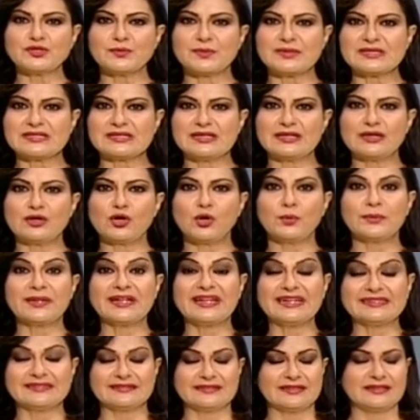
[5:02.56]
مش بس اليوم
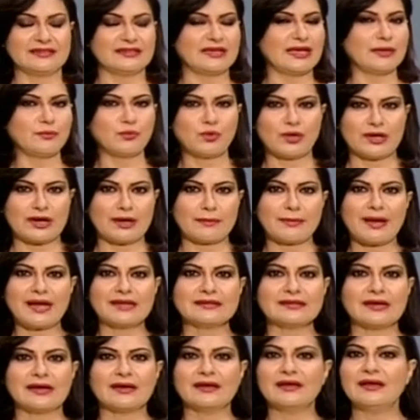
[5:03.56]
ثلاث أيام ورا
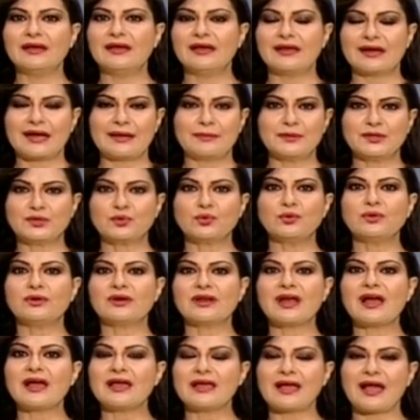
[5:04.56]
بعضها رح بتكون
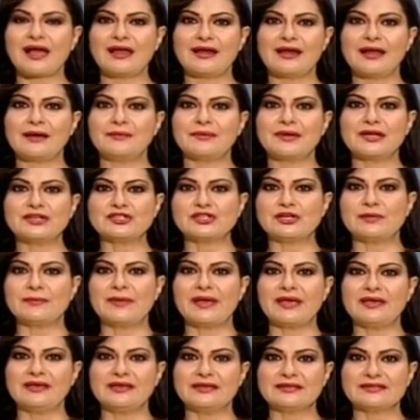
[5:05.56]
رائعة للأبراج
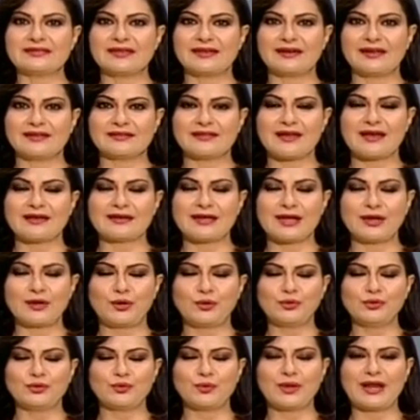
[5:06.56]
المائية سرطان
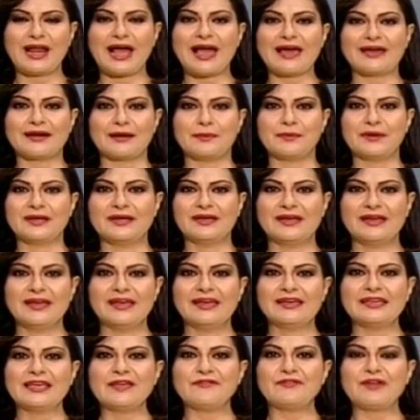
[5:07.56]
الحوت والعقرب
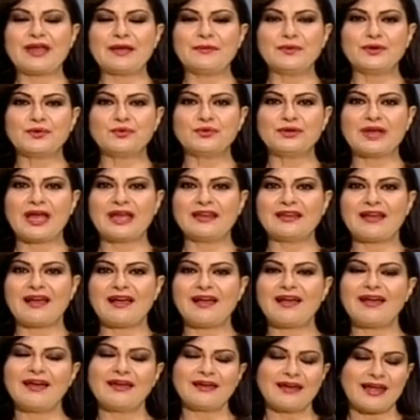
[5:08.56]
كيف رح بيكون
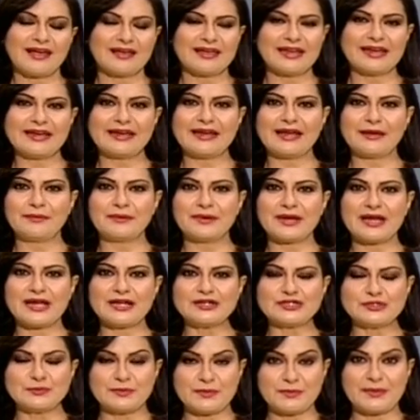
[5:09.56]
هالنهار على كل
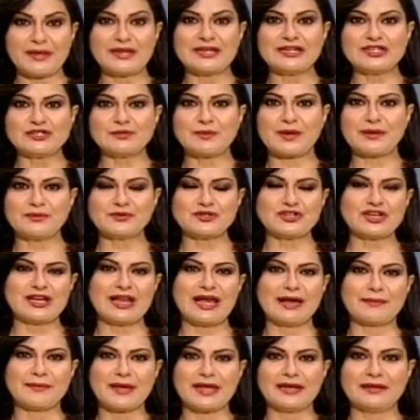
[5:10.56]
الأبراج بنبلش مع برج
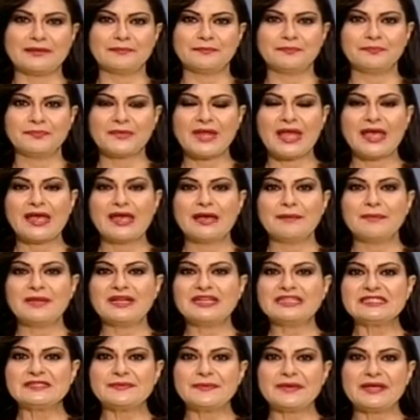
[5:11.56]
الحمل
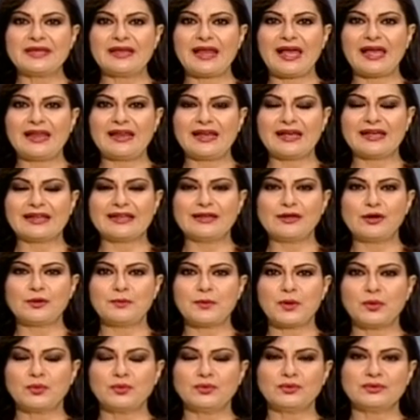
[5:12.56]
بالنسبة لك اليوم
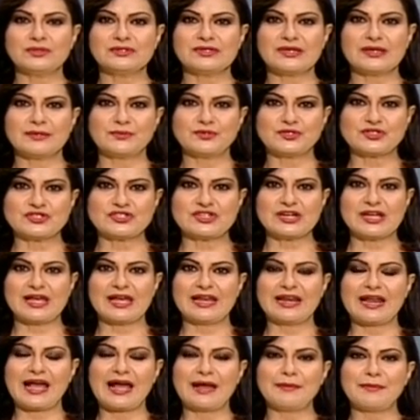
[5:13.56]
مولود برج
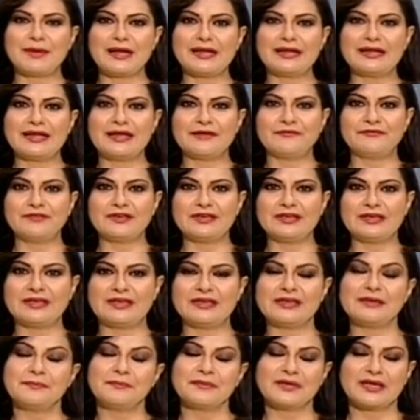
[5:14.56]
الحمل
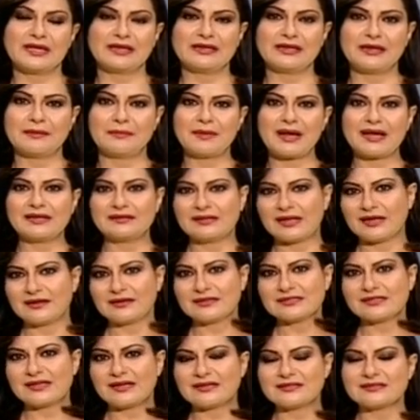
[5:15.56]
في يمكن بعض
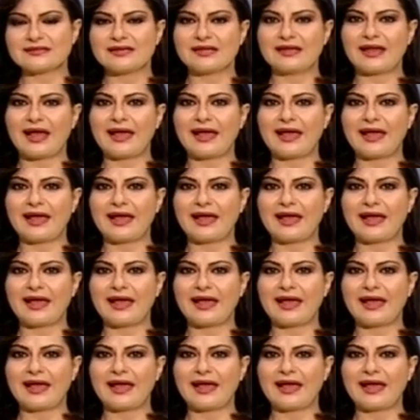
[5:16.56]
القصص